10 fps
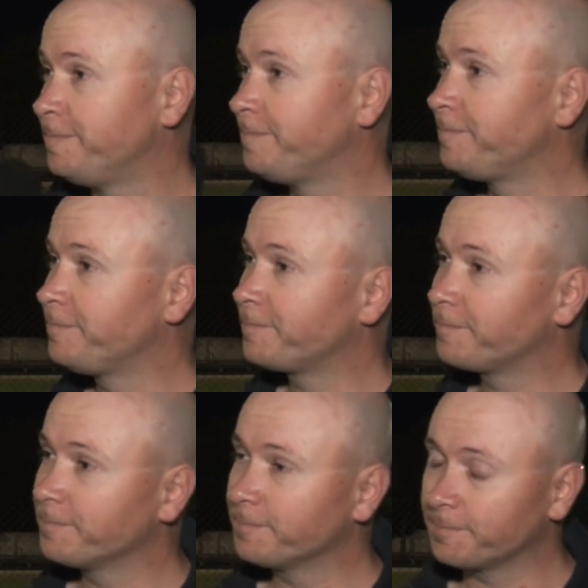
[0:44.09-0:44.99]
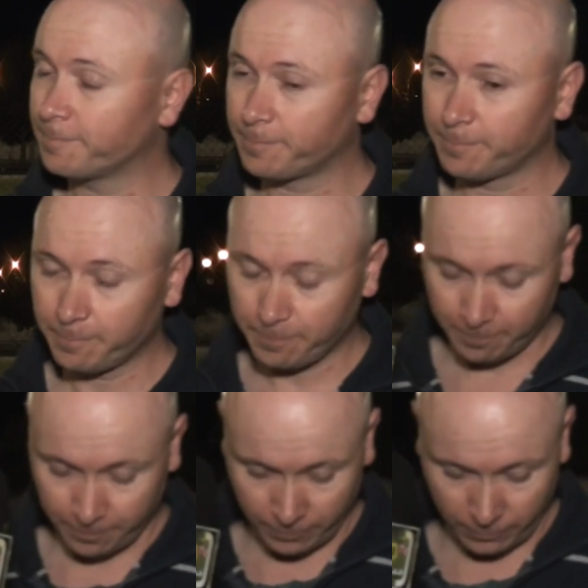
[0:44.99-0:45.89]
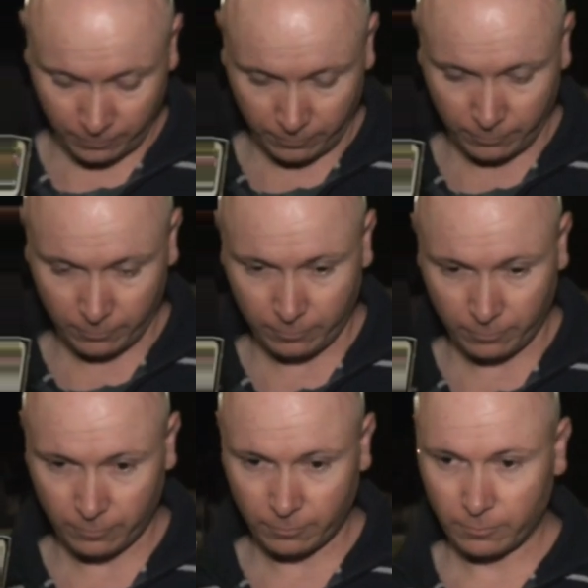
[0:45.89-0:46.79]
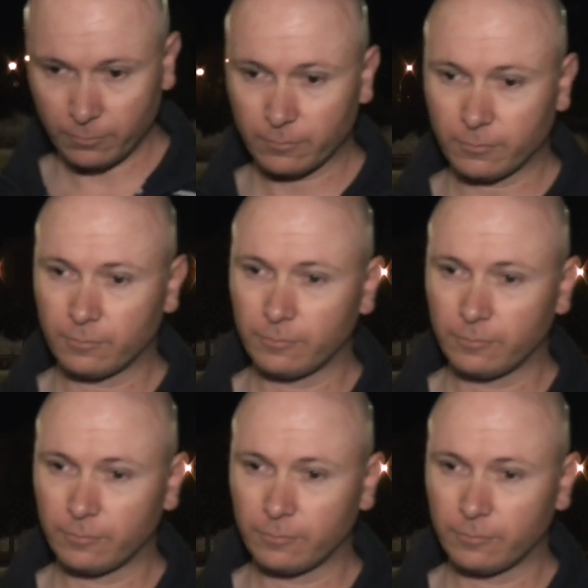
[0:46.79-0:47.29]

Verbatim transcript: Te voy preguntando por separado, la SU-14 entrena 12 por